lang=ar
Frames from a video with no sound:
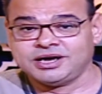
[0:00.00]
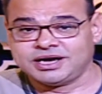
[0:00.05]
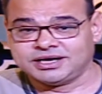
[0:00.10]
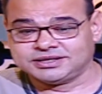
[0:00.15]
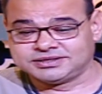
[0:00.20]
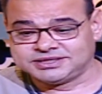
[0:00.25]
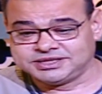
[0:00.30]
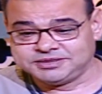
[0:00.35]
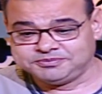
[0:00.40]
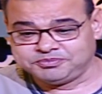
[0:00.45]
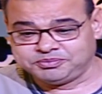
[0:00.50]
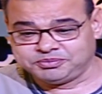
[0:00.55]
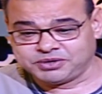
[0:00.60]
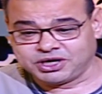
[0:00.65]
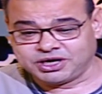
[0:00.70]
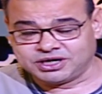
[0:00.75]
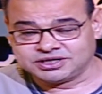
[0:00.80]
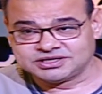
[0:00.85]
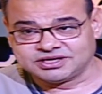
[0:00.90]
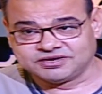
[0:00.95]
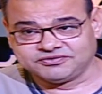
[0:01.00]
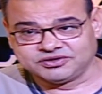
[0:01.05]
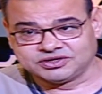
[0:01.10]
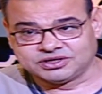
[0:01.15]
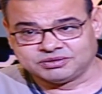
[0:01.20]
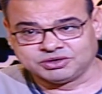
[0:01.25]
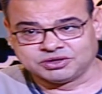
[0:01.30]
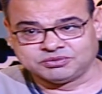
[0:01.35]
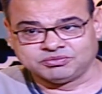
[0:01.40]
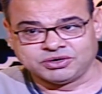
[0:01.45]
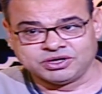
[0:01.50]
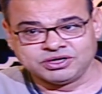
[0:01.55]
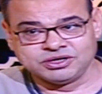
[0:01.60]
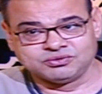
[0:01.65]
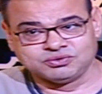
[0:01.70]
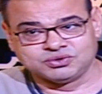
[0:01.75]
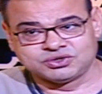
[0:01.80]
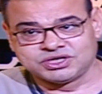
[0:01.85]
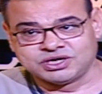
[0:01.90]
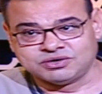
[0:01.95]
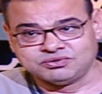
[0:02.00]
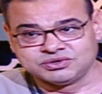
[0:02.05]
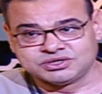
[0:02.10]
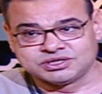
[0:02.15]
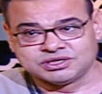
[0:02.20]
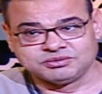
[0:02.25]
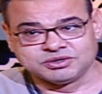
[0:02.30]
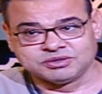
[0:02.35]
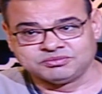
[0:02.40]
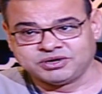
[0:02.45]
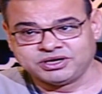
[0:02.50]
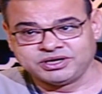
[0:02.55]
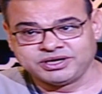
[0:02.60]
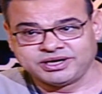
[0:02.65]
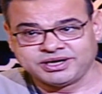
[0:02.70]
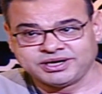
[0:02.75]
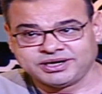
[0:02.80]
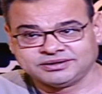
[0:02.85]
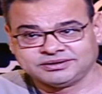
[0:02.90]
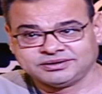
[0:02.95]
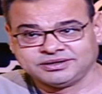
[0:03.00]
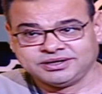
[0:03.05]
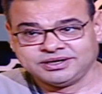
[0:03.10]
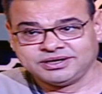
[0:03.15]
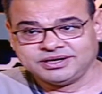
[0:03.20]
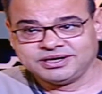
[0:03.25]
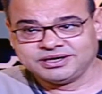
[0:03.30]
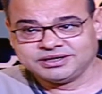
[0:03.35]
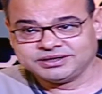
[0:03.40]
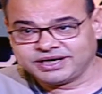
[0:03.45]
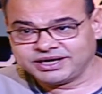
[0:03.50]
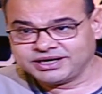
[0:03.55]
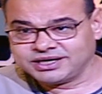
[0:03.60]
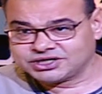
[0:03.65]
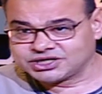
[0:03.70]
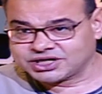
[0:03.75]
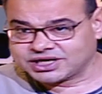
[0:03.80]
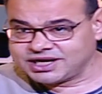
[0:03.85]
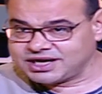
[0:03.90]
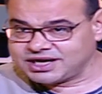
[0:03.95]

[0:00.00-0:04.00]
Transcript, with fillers: هتسيب اثر في طماطمايه وتسوس طماطمايه يعني ده هي